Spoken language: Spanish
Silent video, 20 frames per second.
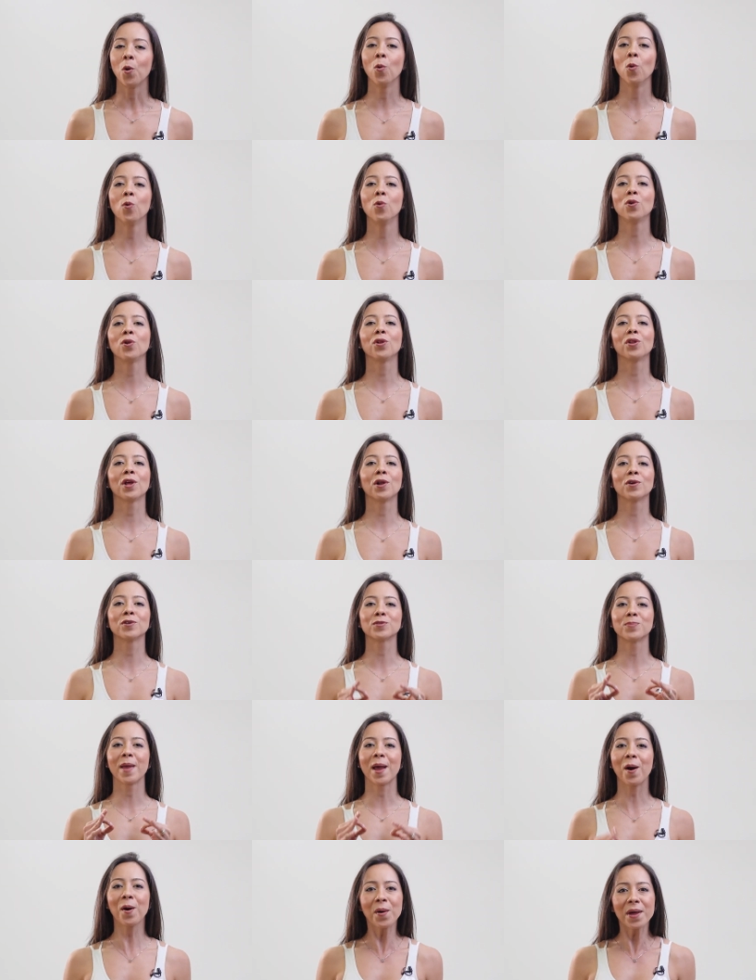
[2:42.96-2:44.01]
uno de los
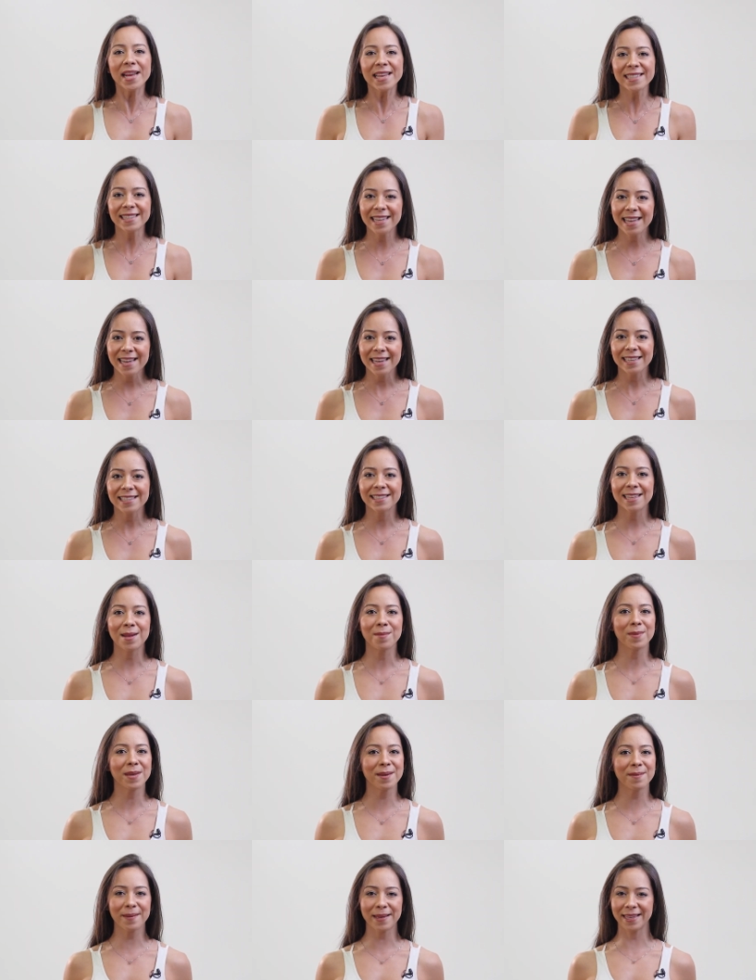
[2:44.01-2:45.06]
mejores días de
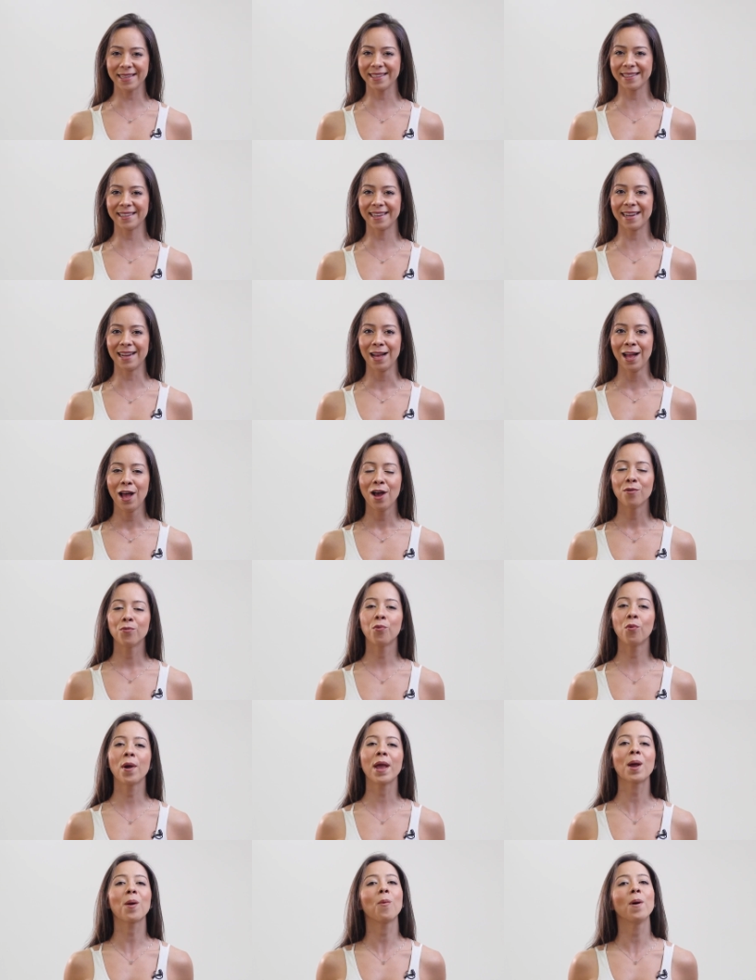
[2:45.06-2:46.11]
mi vida
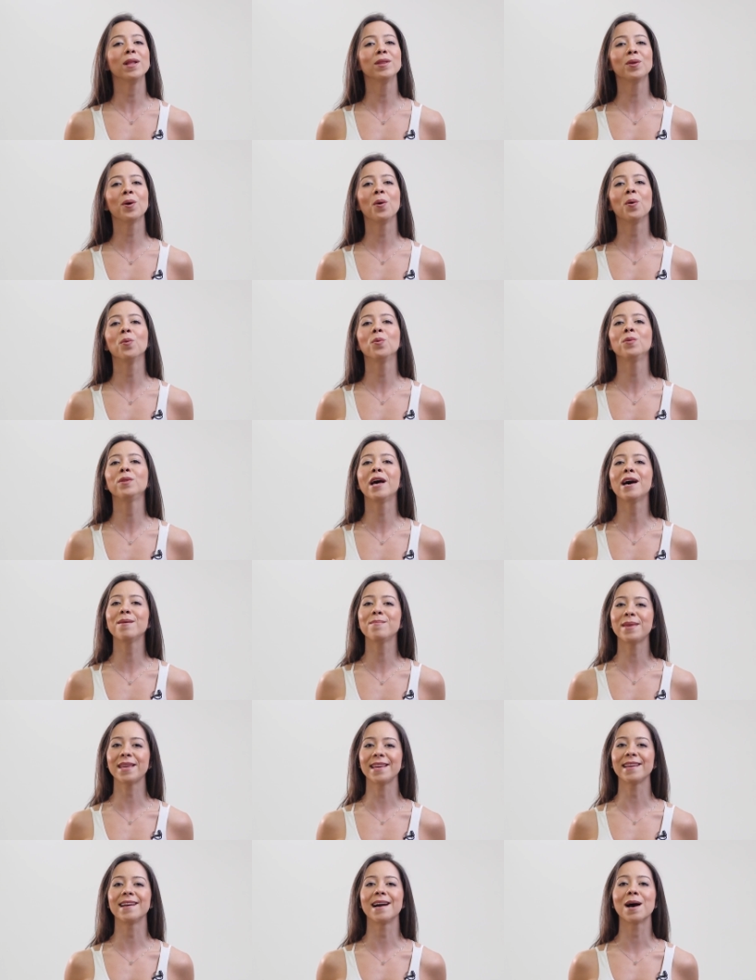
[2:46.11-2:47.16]
fue cuando una
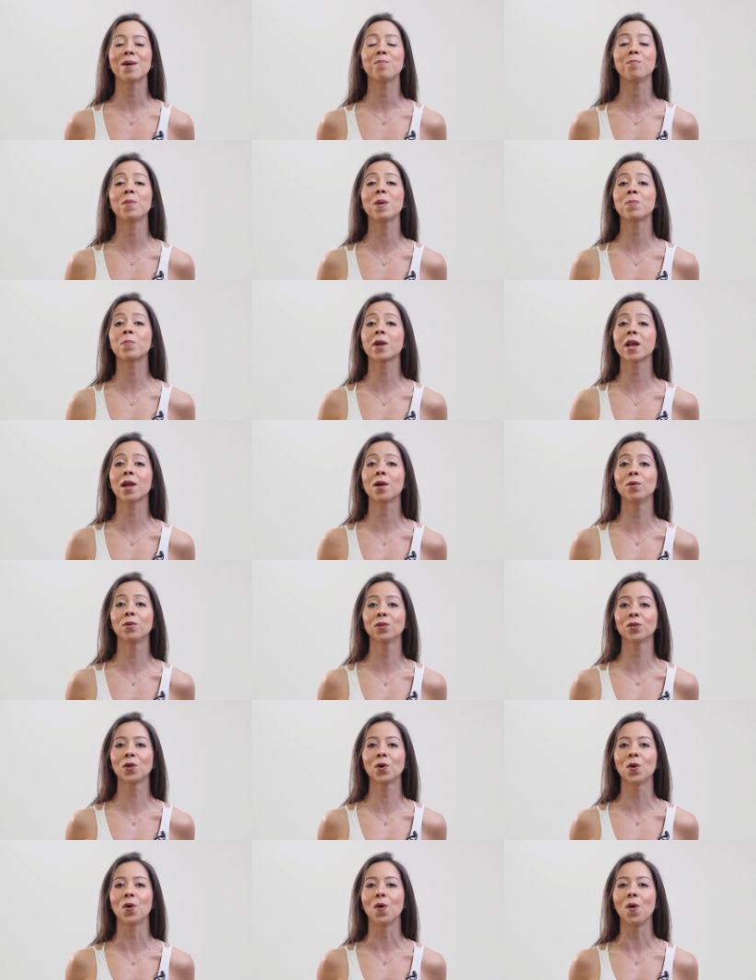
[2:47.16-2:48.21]
amiga me
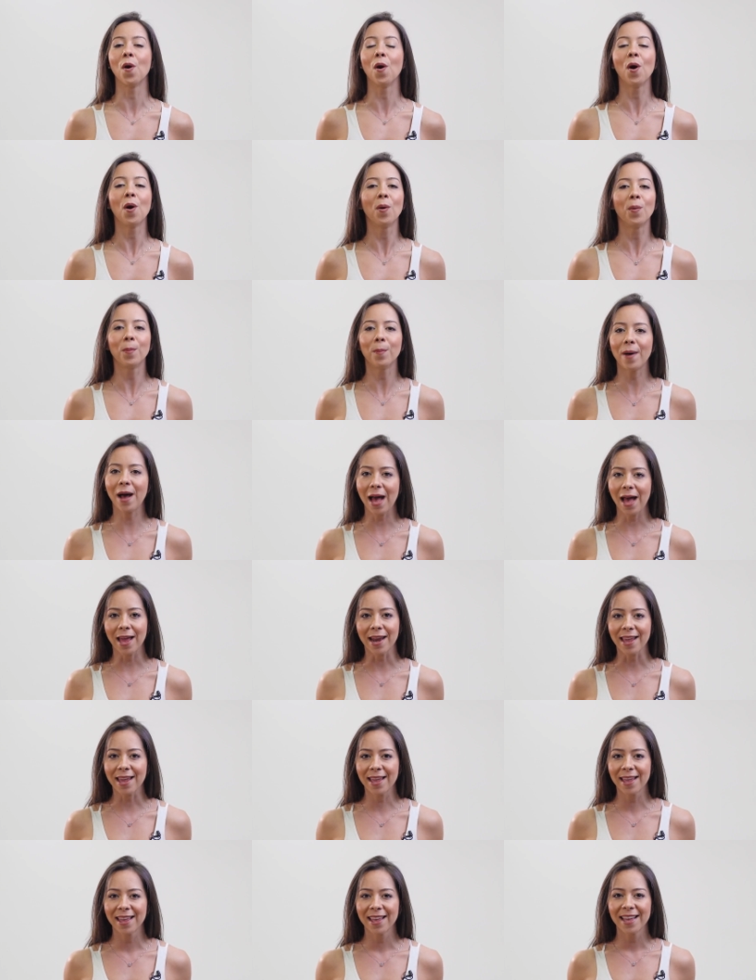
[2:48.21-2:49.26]
preguntó,
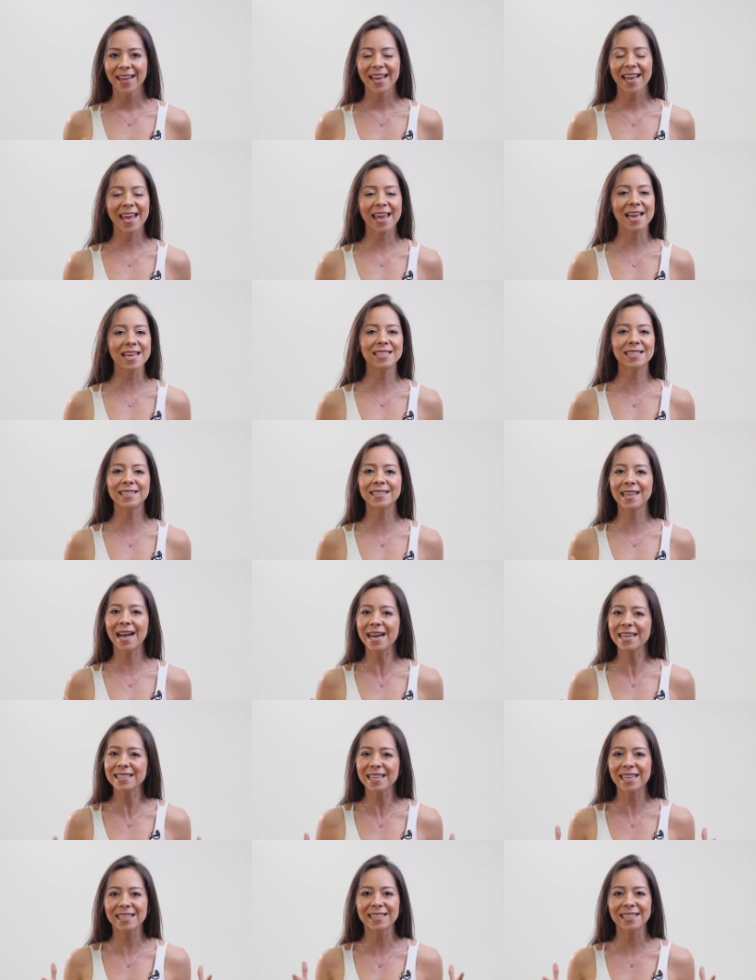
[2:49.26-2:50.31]
Mari, ¿Qué
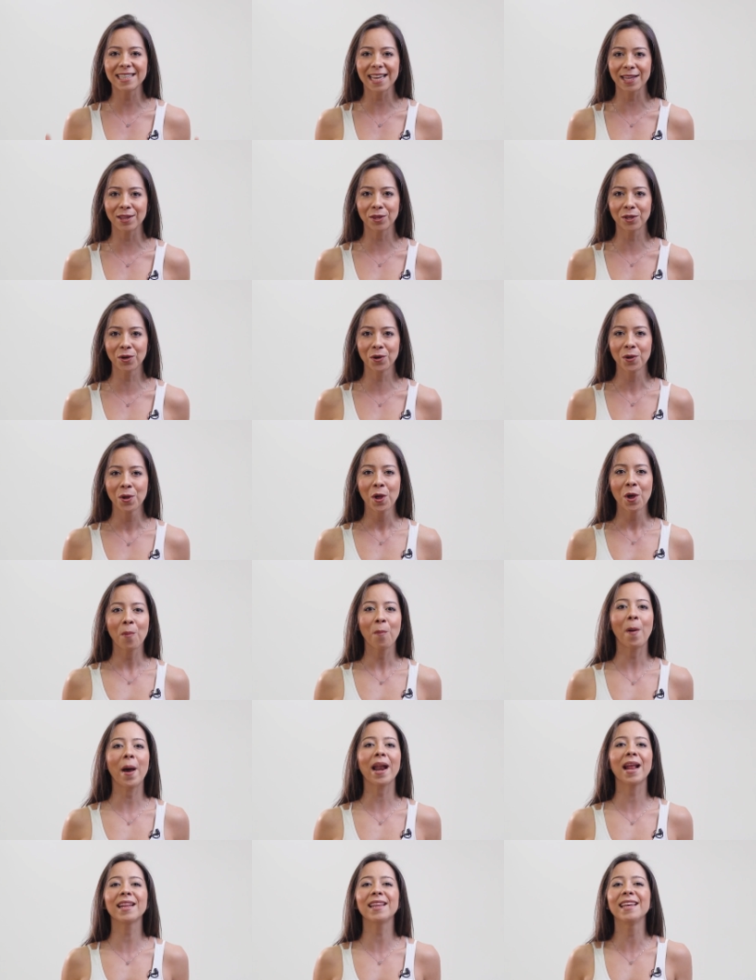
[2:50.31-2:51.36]
estás haciendo
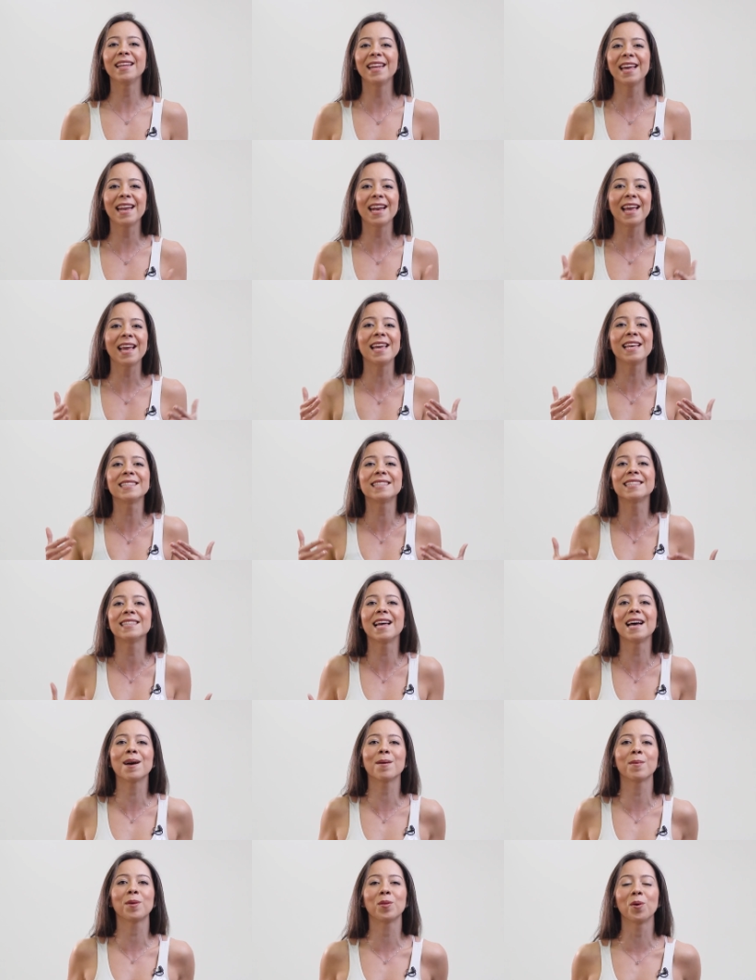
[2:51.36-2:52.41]
para tener este
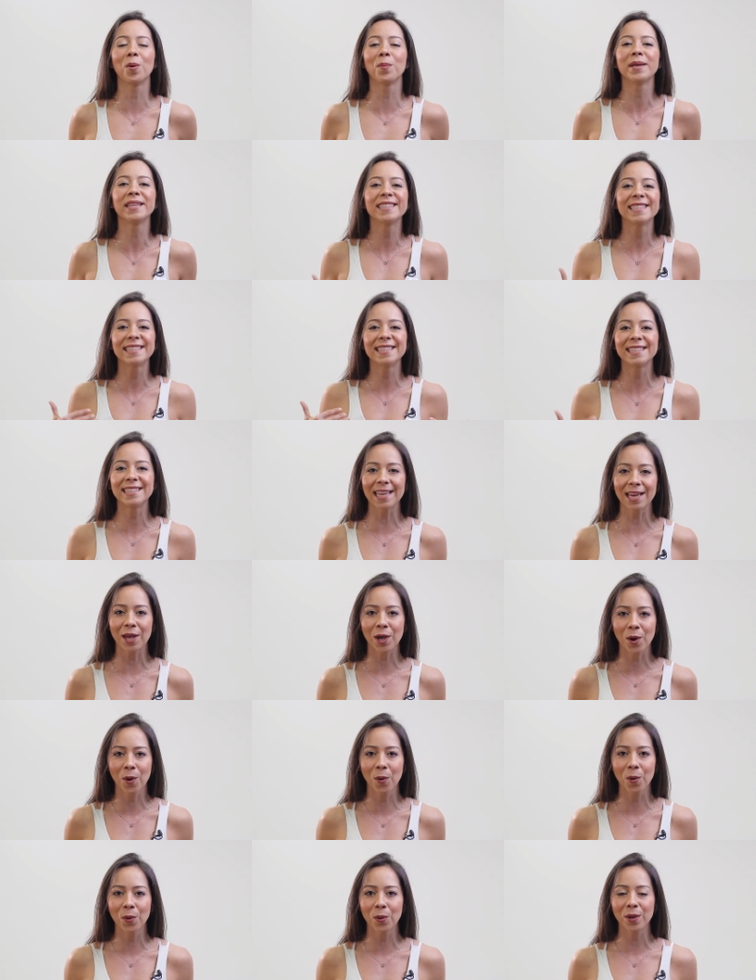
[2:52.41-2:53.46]
abdomen
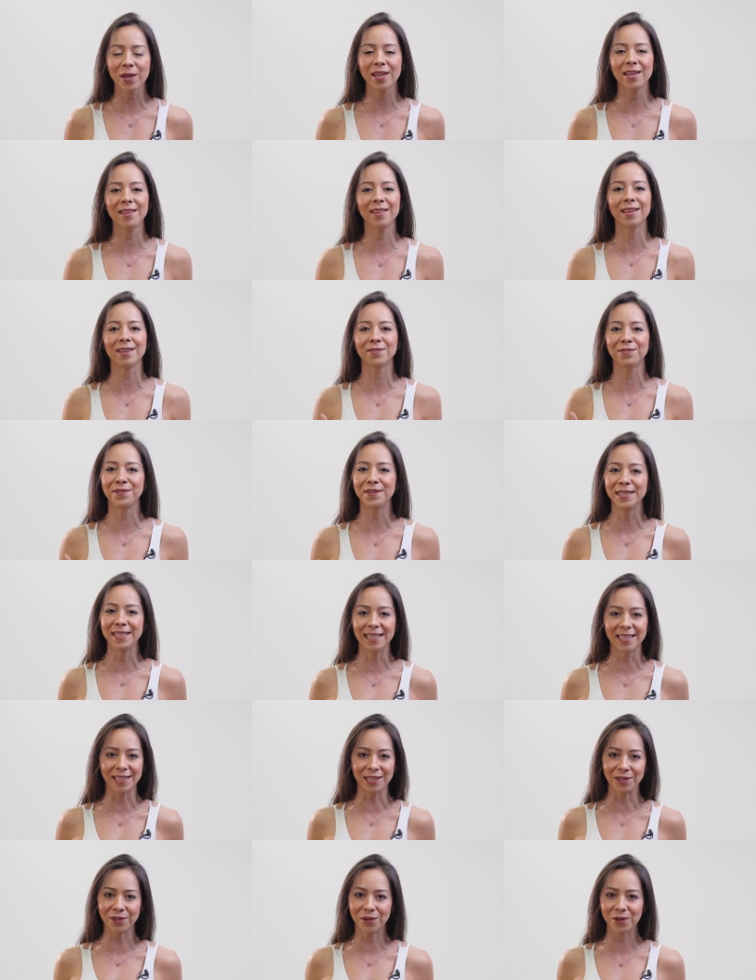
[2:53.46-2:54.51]
seco y
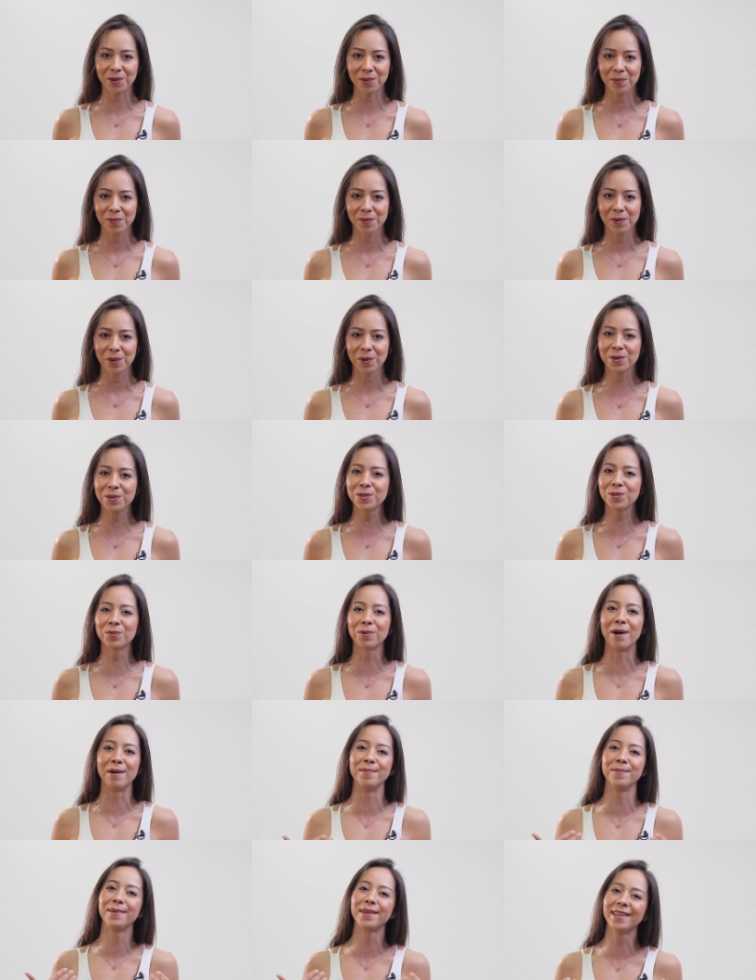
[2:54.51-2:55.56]
definido? Justo
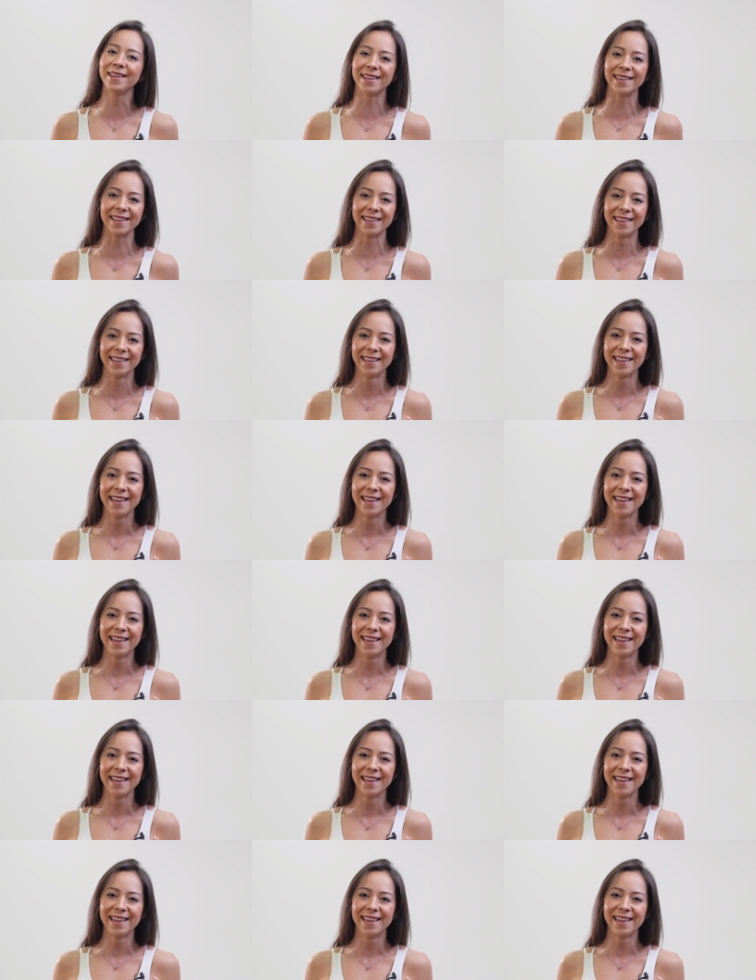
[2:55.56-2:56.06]
a mí,